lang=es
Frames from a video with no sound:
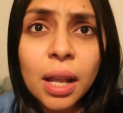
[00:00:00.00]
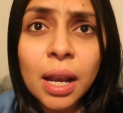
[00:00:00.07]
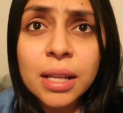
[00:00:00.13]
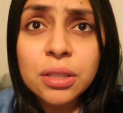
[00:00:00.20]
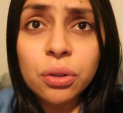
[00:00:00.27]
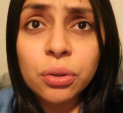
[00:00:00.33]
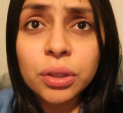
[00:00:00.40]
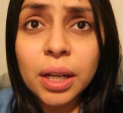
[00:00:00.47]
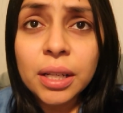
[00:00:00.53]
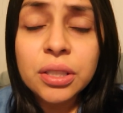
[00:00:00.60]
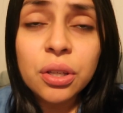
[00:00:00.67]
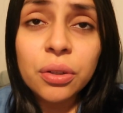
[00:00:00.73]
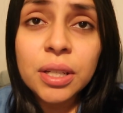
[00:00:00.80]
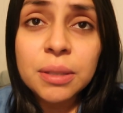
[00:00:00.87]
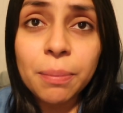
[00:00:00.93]
las
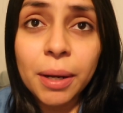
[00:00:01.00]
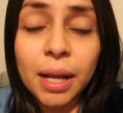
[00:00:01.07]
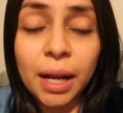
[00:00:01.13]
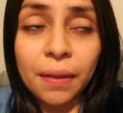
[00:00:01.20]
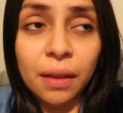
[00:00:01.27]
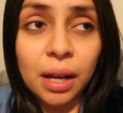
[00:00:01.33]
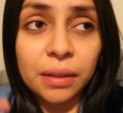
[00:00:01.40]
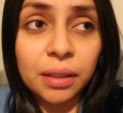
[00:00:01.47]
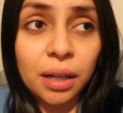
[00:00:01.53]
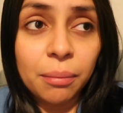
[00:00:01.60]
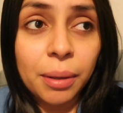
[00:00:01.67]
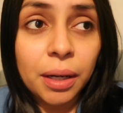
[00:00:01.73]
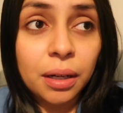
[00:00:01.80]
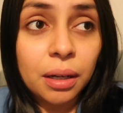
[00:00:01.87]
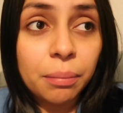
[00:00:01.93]
contracciones para que
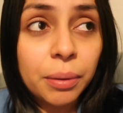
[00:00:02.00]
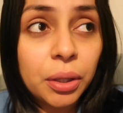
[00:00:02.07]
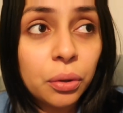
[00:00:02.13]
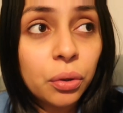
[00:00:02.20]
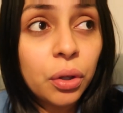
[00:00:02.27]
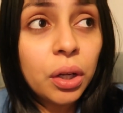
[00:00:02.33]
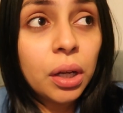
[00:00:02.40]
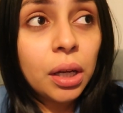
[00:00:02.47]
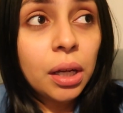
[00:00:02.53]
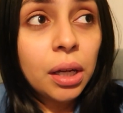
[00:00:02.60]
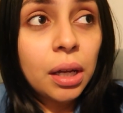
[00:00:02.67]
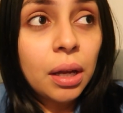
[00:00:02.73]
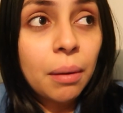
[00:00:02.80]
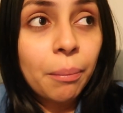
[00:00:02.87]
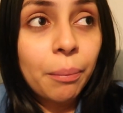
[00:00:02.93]
dilatara más rápido.
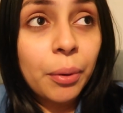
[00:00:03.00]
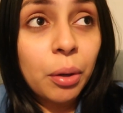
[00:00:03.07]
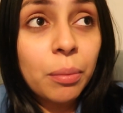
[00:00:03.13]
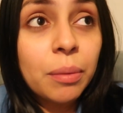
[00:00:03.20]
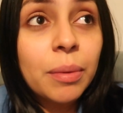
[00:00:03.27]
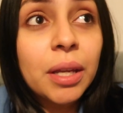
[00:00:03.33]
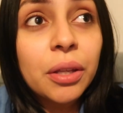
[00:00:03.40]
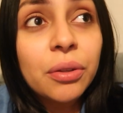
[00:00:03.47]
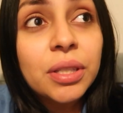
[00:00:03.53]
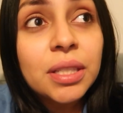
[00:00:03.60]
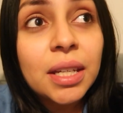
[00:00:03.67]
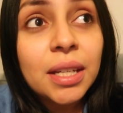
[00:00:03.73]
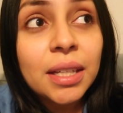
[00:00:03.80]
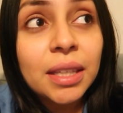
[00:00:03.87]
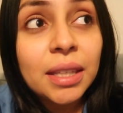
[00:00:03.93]
Pero mi miedo
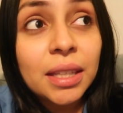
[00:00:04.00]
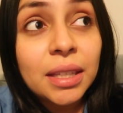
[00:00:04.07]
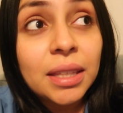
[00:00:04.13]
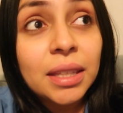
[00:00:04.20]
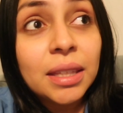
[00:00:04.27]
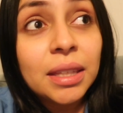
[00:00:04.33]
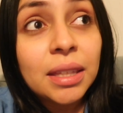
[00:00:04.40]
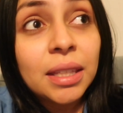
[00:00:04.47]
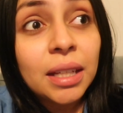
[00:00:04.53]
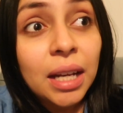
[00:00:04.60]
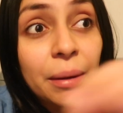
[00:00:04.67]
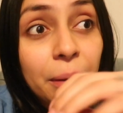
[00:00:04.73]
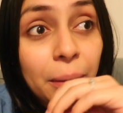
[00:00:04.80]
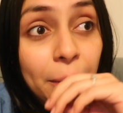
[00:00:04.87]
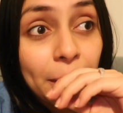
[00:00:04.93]
es que de
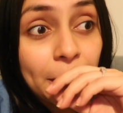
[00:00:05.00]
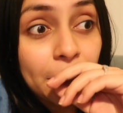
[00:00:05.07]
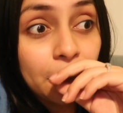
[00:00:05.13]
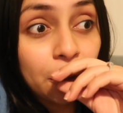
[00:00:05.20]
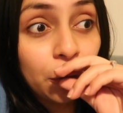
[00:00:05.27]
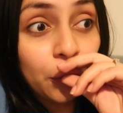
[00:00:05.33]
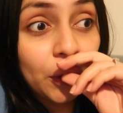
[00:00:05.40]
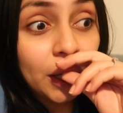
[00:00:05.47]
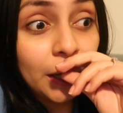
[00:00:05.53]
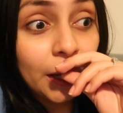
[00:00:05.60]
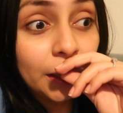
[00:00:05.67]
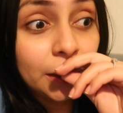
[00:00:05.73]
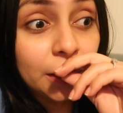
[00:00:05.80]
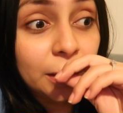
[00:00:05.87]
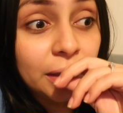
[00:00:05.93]
la bebé no
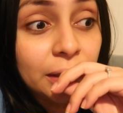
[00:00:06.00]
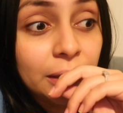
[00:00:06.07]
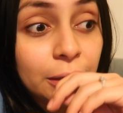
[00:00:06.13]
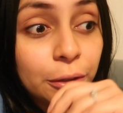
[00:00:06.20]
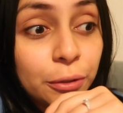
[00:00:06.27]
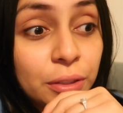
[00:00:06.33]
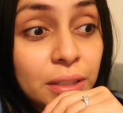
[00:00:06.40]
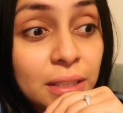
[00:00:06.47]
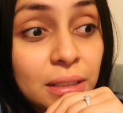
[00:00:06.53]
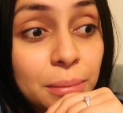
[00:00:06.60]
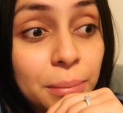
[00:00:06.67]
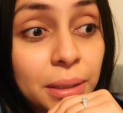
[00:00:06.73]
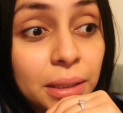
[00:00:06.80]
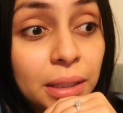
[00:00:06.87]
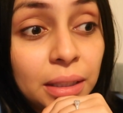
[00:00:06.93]
dilate,
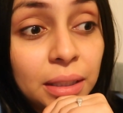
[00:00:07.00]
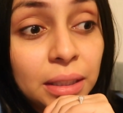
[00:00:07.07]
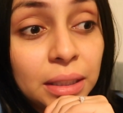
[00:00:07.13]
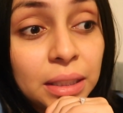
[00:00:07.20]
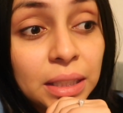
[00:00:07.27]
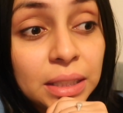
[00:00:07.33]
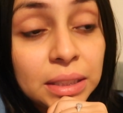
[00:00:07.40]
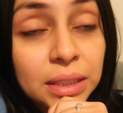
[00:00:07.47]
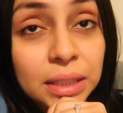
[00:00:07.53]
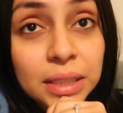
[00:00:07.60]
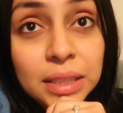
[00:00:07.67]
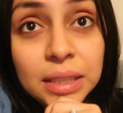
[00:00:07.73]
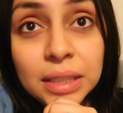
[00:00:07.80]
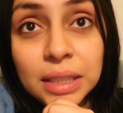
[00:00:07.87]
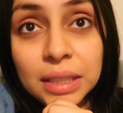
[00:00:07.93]
entonces me tengan que
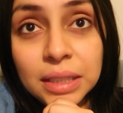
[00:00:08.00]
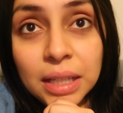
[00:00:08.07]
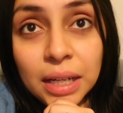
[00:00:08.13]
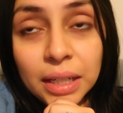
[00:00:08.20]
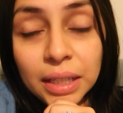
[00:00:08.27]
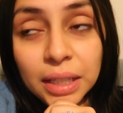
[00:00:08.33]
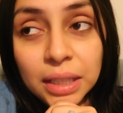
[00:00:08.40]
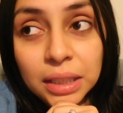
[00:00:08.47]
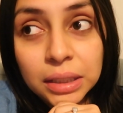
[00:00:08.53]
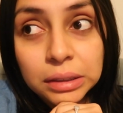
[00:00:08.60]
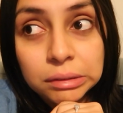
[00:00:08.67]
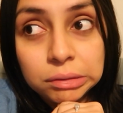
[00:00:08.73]
hacer cesárea.